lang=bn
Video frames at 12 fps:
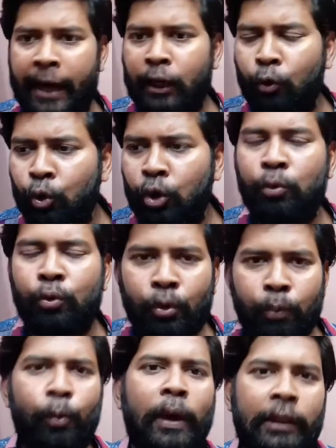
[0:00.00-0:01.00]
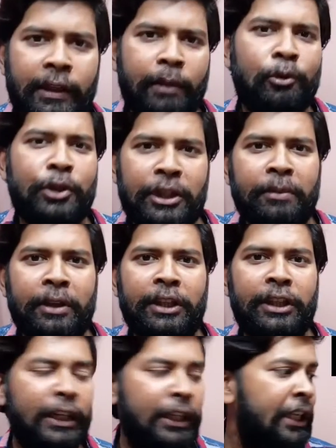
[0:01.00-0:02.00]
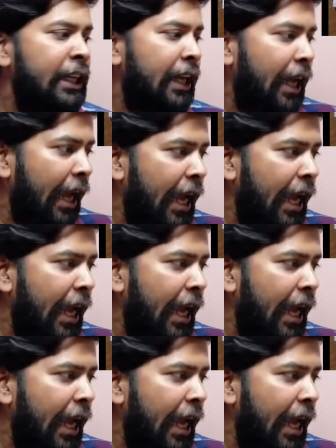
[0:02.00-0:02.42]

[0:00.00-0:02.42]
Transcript: একটা নথিভুক্ত প্রমাণ দিয়ে যেমন সিম কিনি না ঠিক